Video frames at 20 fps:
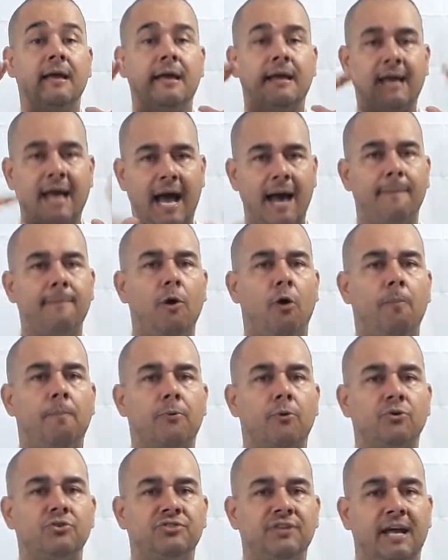Cabe ao
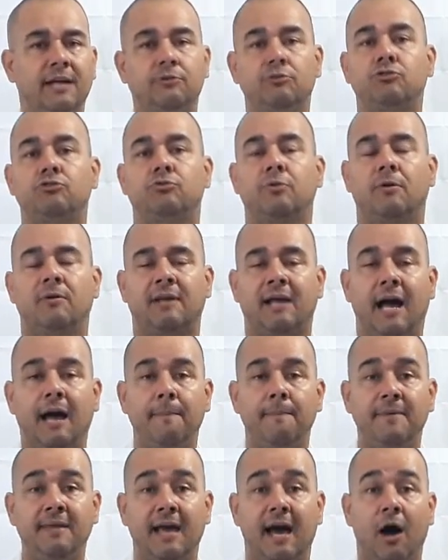projeto,
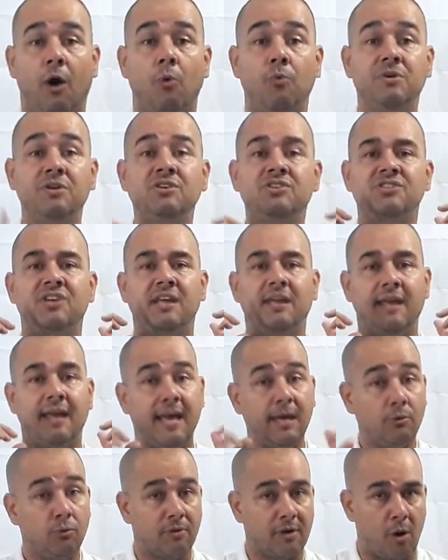cabe ao
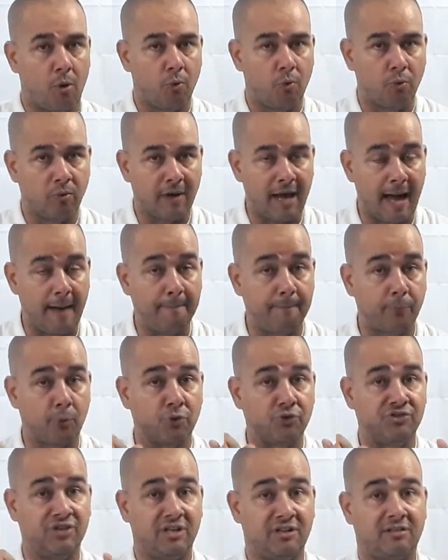engenheiro calcular,
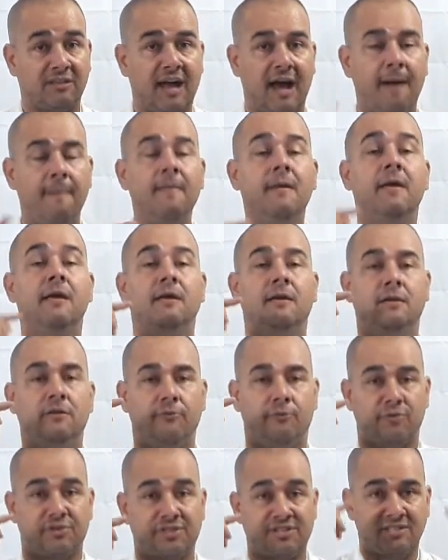projetar e
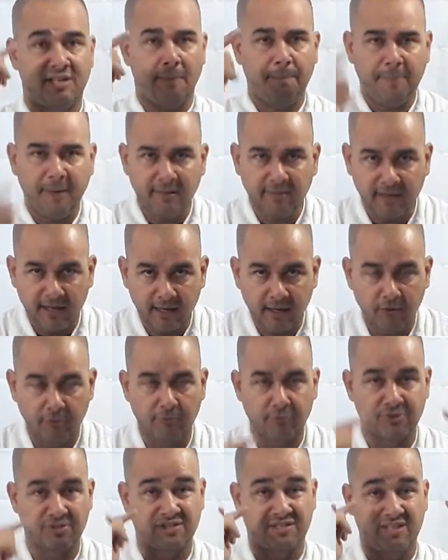você pedreiro,
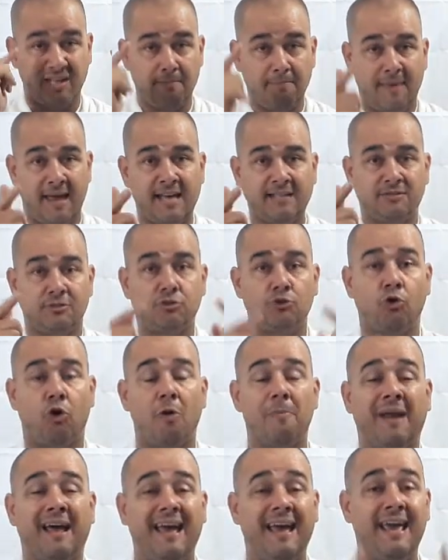você mestre de
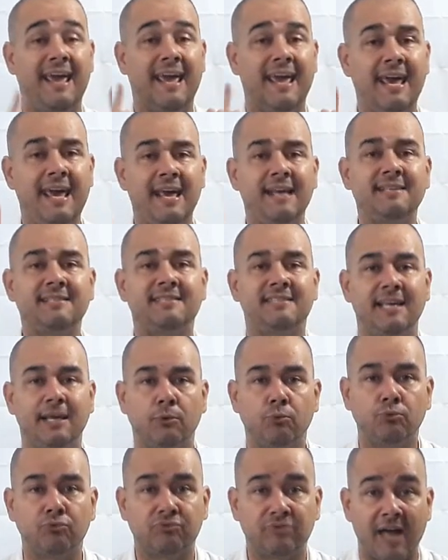obra
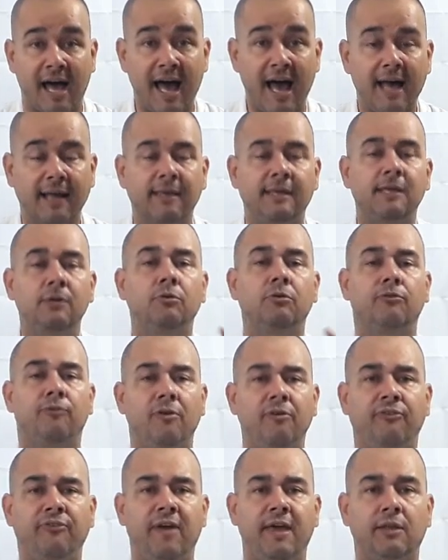executar aquilo que
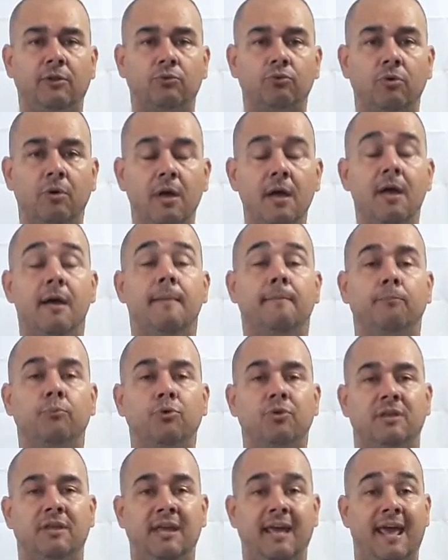foi feito
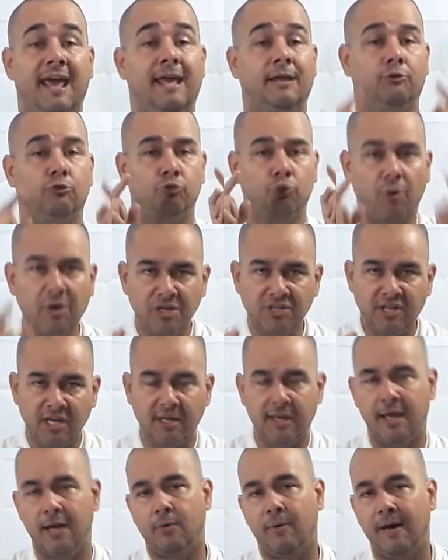porque é do
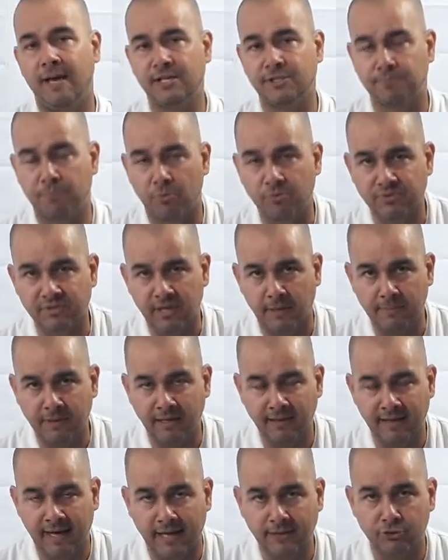engenheiro a
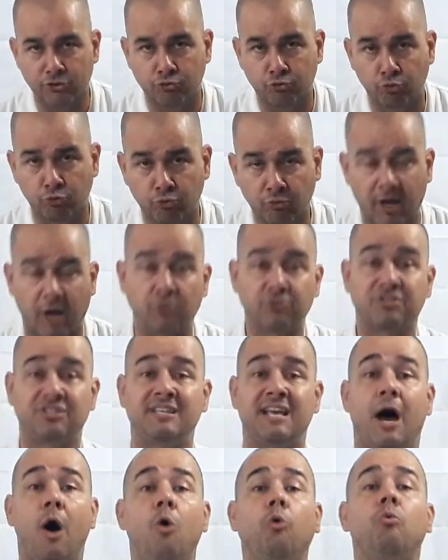responsabilidade estrutural.
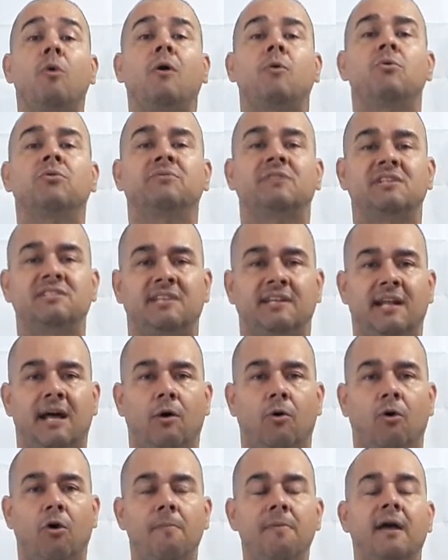Se algo acontecer
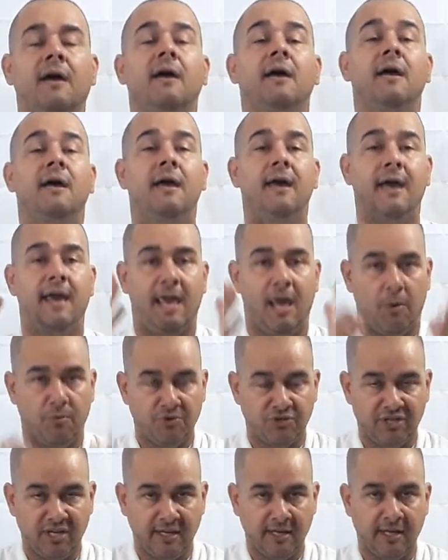na obra, é o
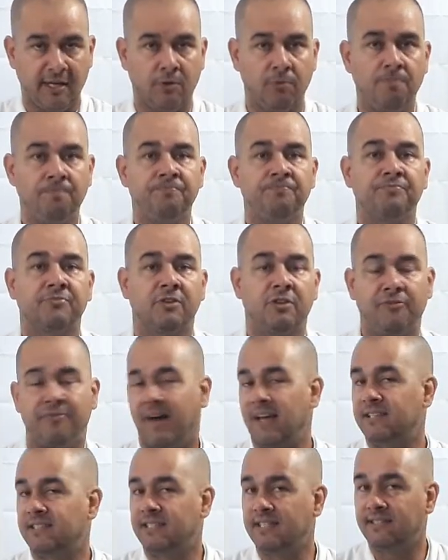engenheiro que
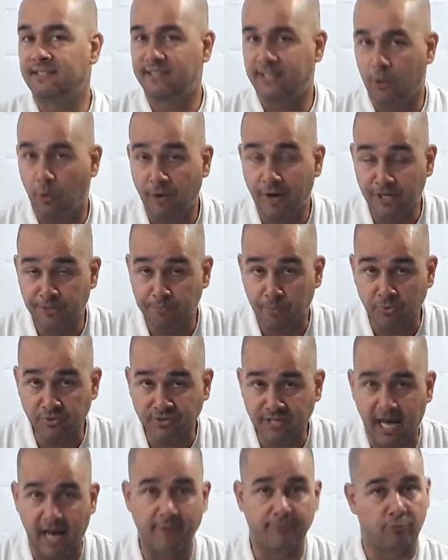vai se ser o
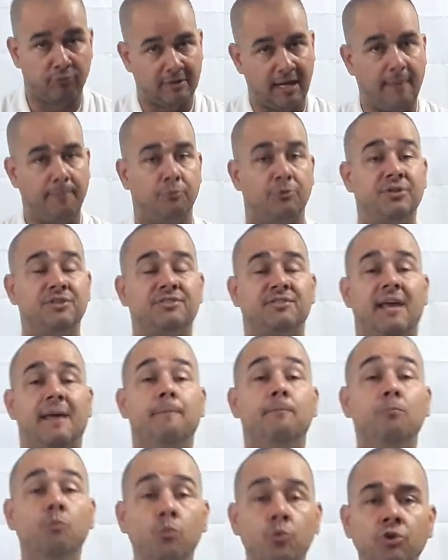responsável, tá? Por isso é
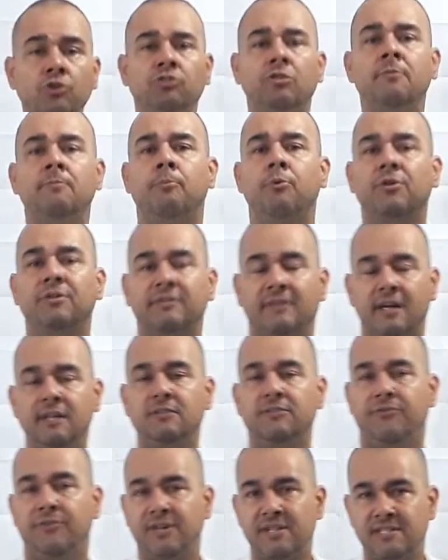muito
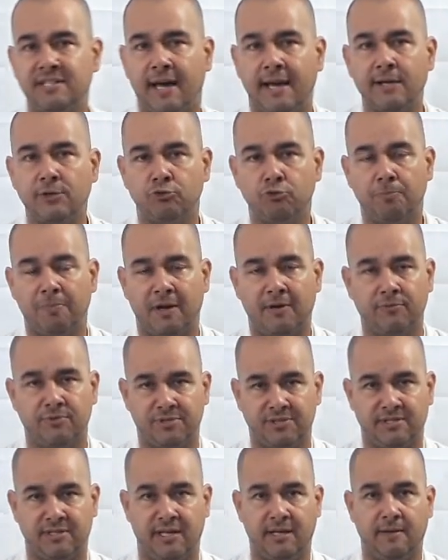importante frisar isso para
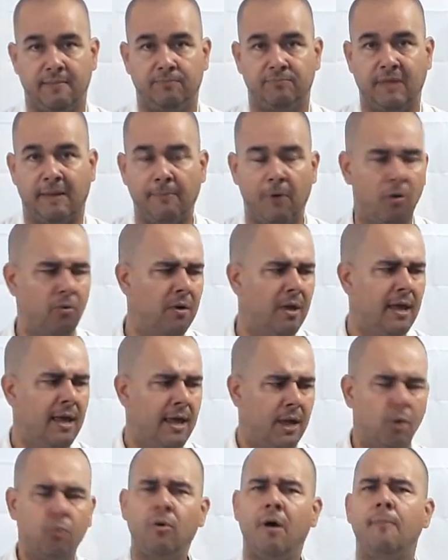você, tá bom?
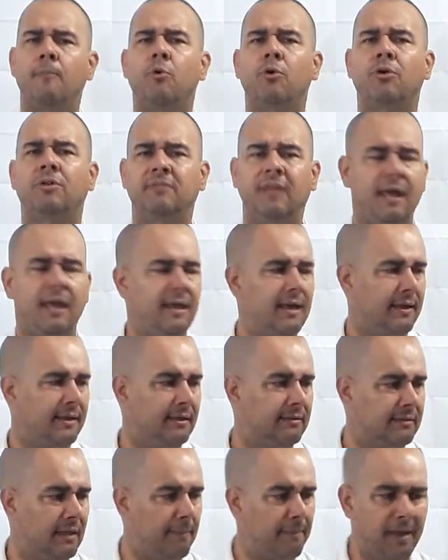Eu não abordei
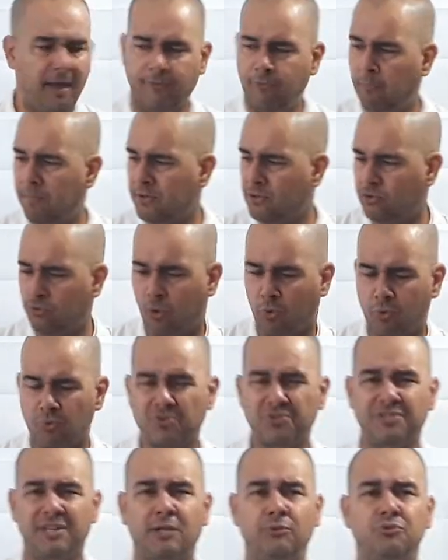aqui também, viu pessoal,
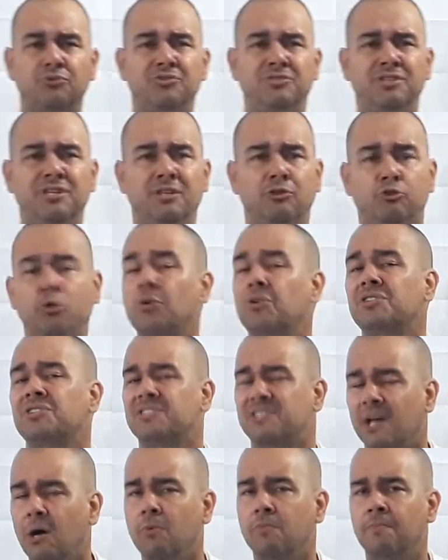conceitos de
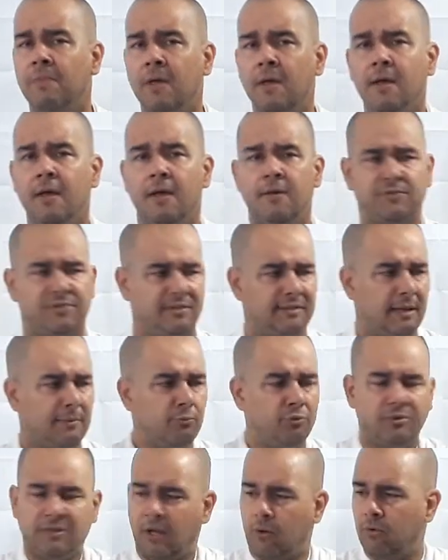torção. Você tem
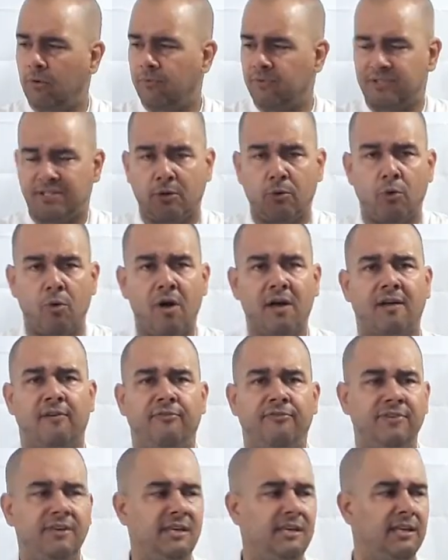muita quando você coloca
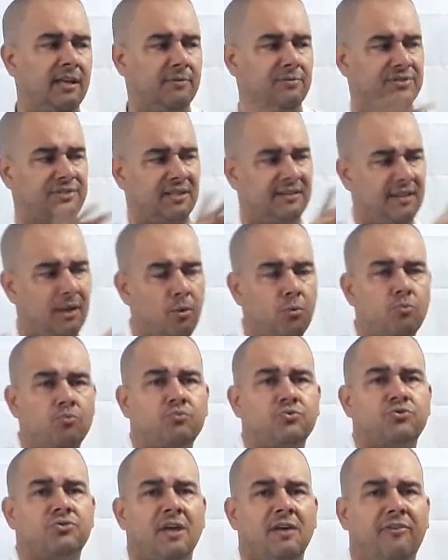viga, você tem
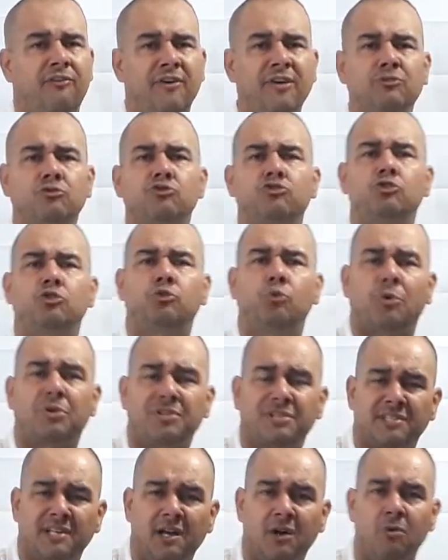alguns efeitos de
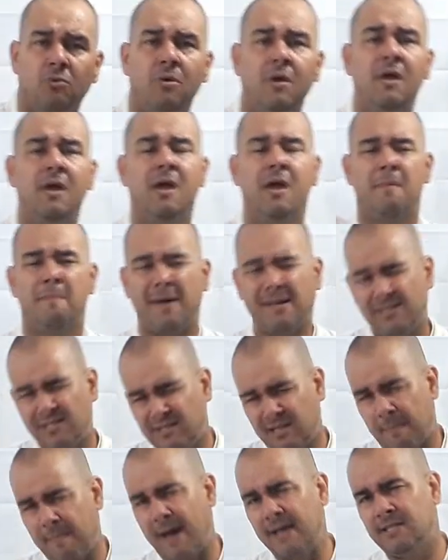torção, mas
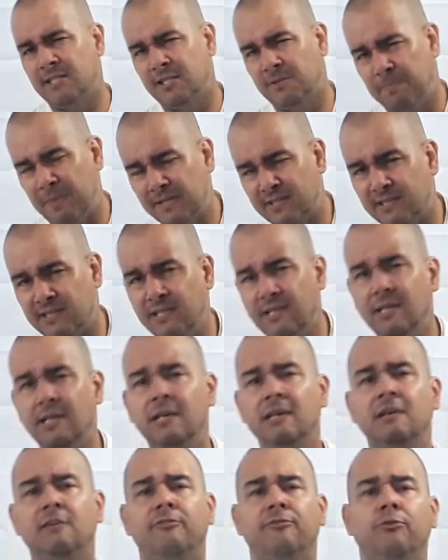isso é mais
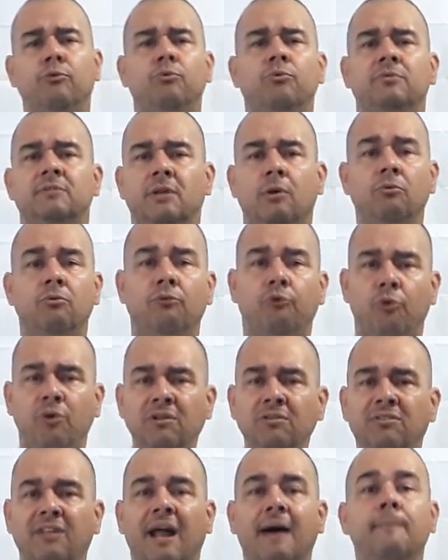específico, então não vou
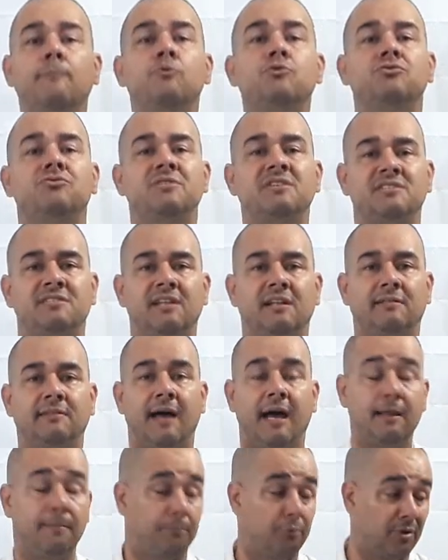entrar muito nesse
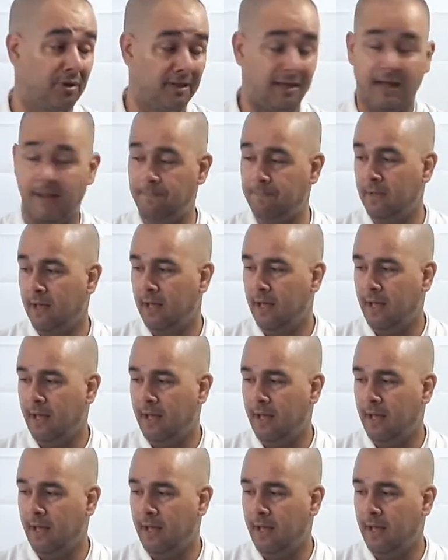detalhe porque